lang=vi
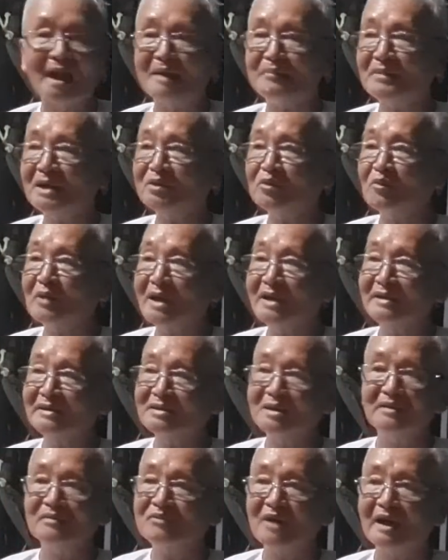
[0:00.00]
làm ra tôi ăn
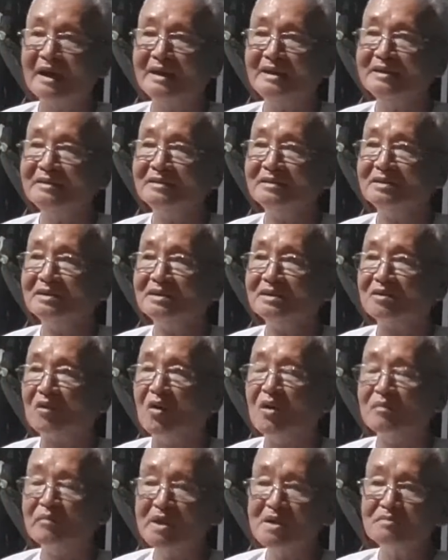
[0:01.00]
nhưng không phải
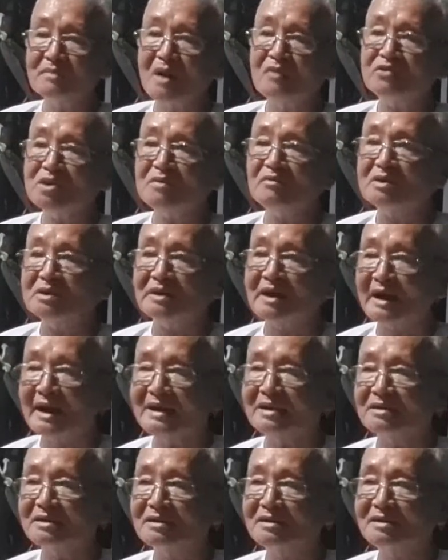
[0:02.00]
còn biết bao nhiêu người
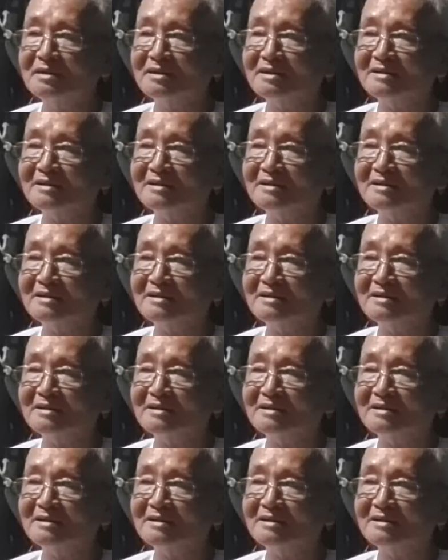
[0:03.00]
khác nữa